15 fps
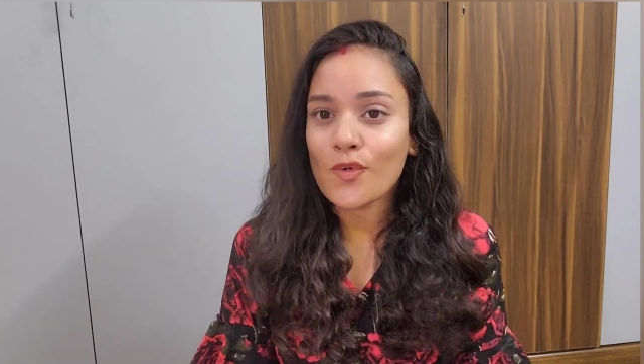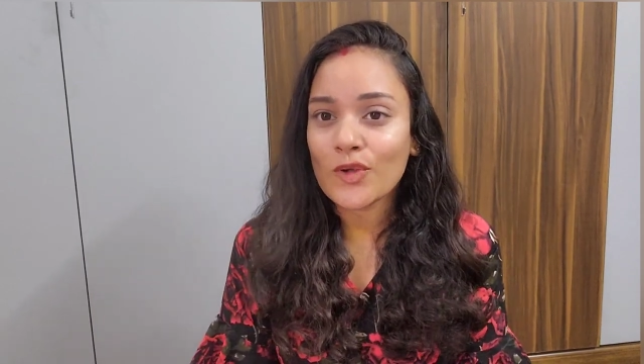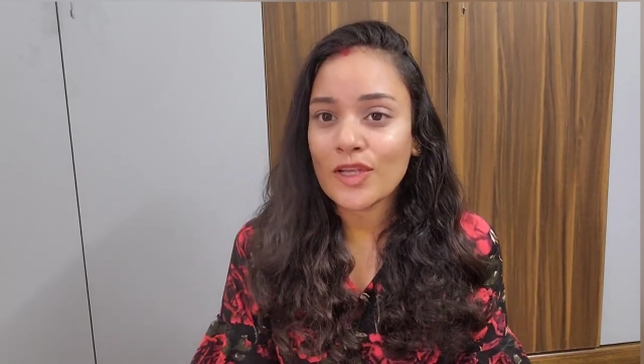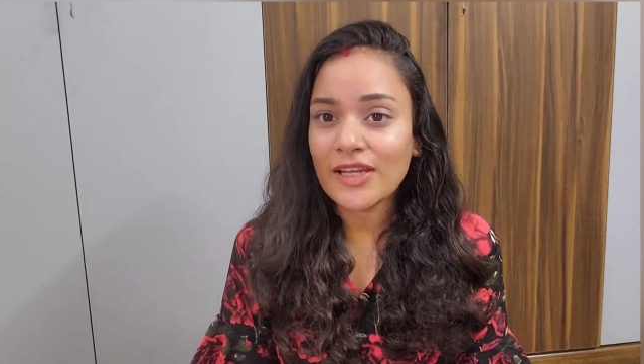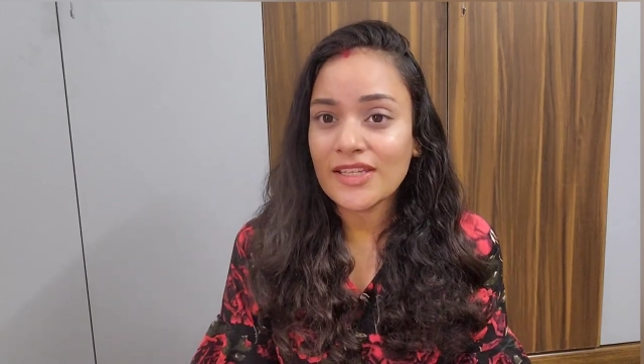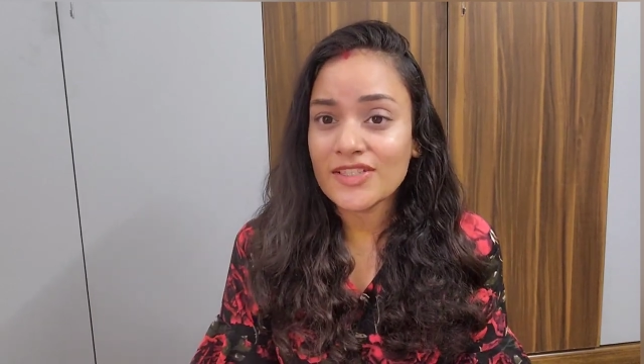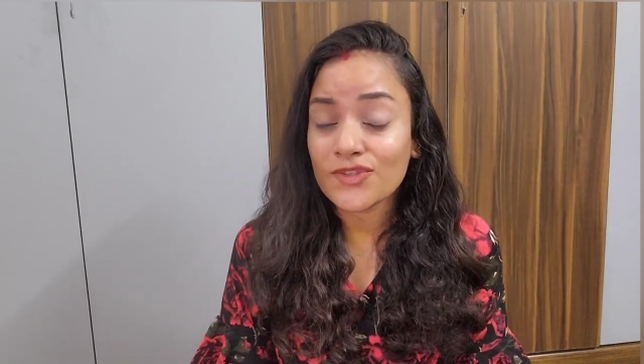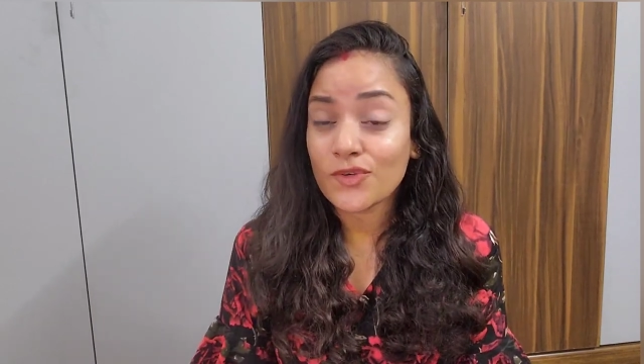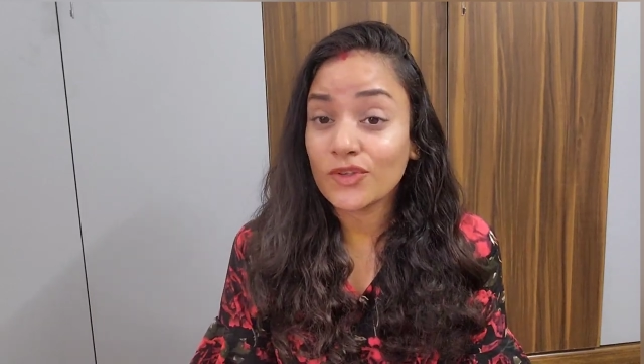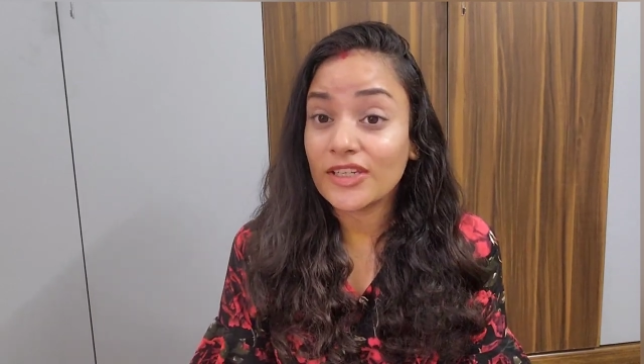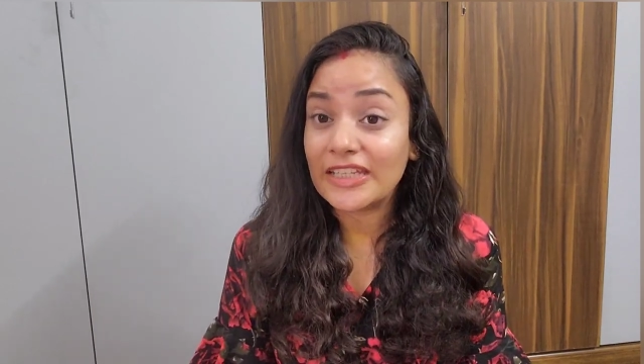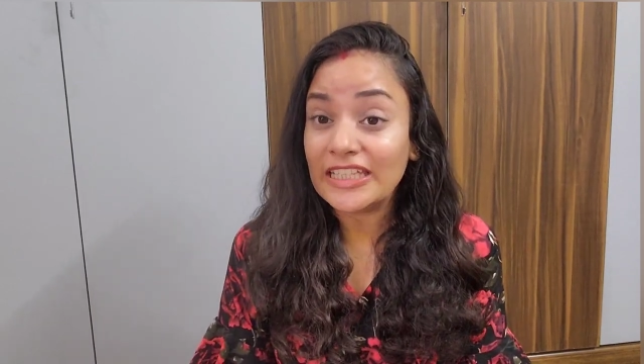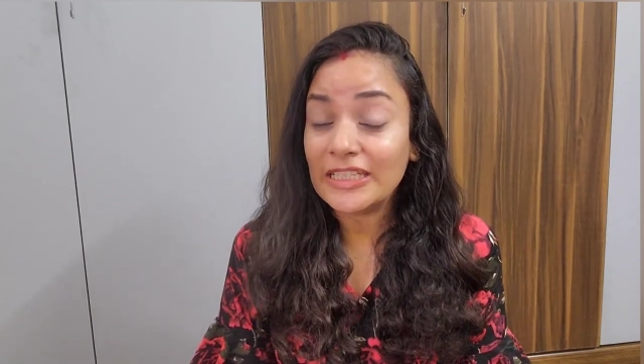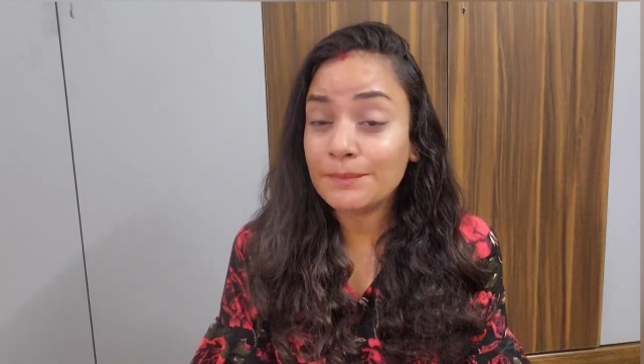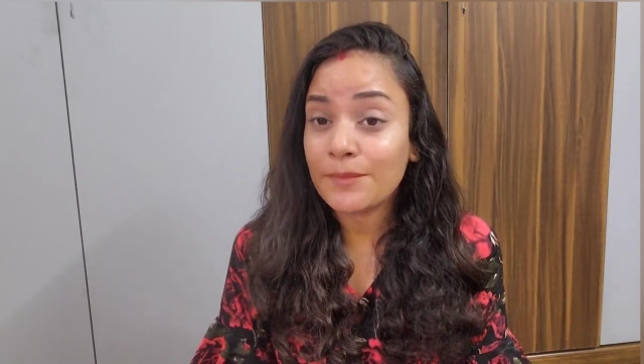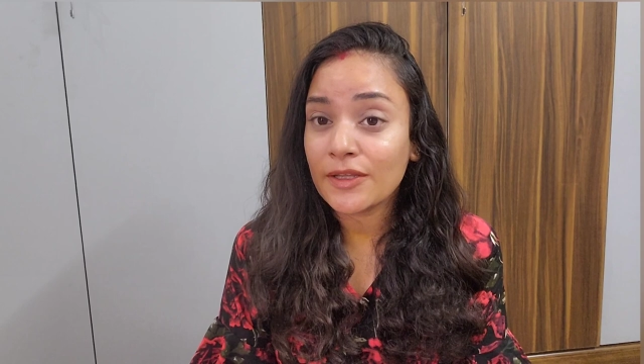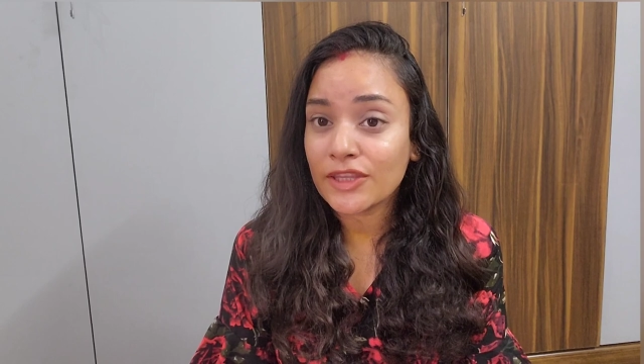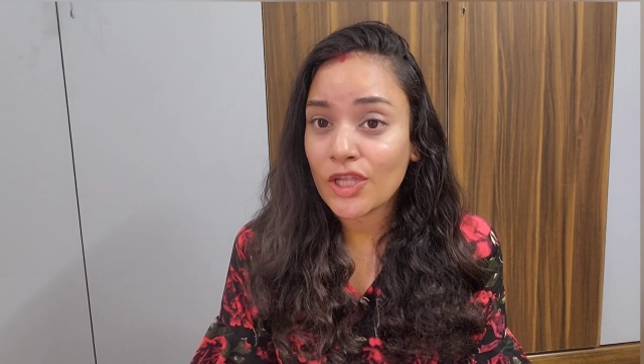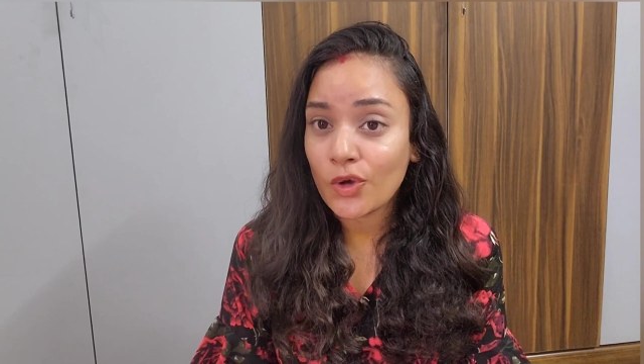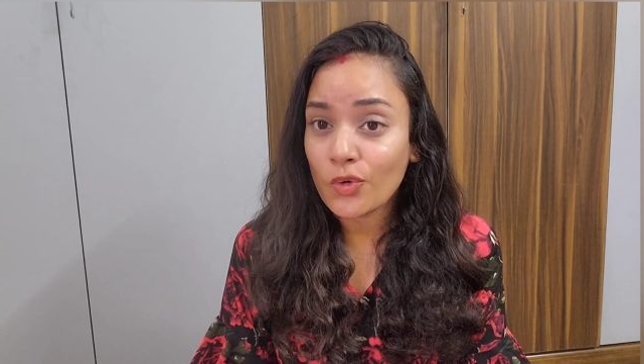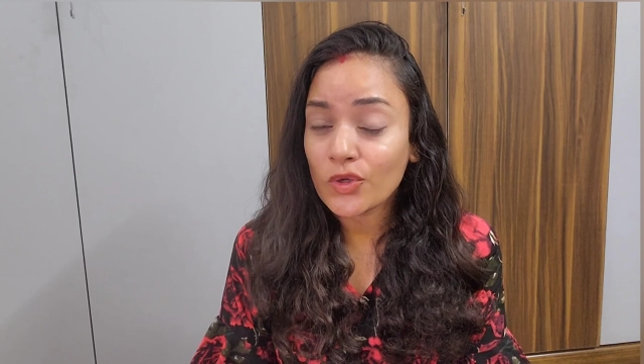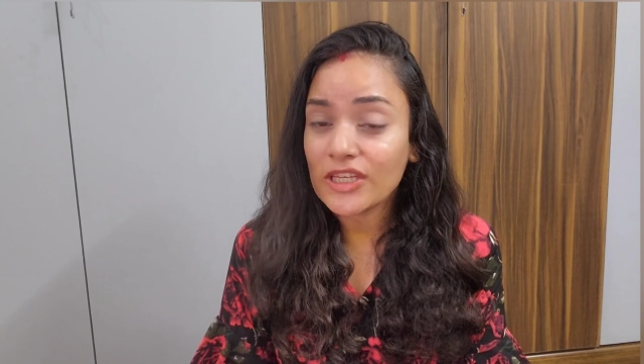के लिए जिनको नहीं पता
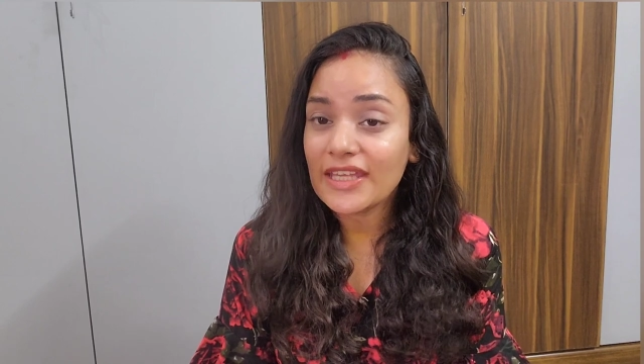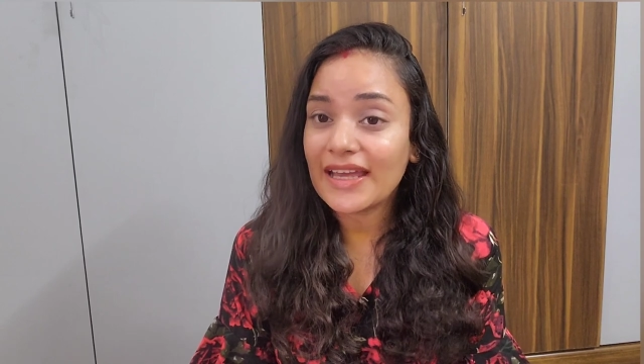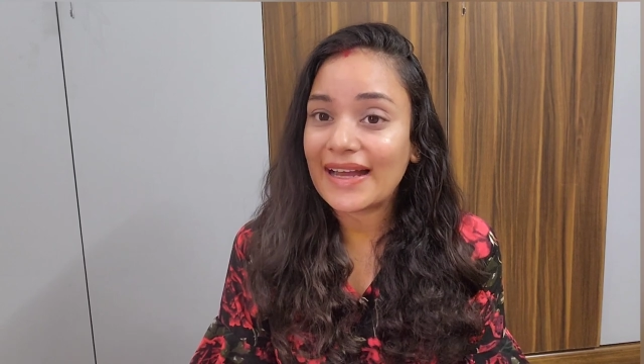हो कि